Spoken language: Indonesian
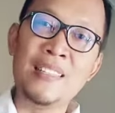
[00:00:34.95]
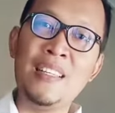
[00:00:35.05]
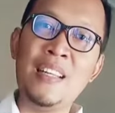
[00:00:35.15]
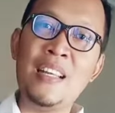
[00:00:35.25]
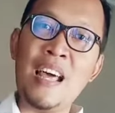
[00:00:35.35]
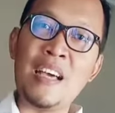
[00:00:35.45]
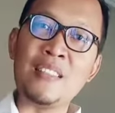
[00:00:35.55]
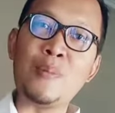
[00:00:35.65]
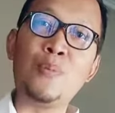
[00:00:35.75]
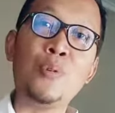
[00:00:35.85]
dilelang
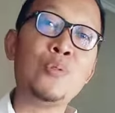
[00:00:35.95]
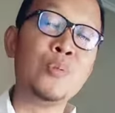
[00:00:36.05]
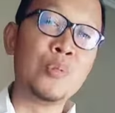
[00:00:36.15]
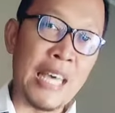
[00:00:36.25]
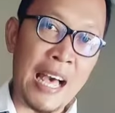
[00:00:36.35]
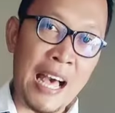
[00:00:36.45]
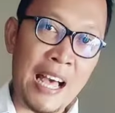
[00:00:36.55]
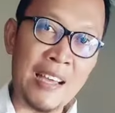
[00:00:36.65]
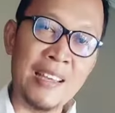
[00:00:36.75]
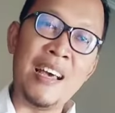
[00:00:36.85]
10 juta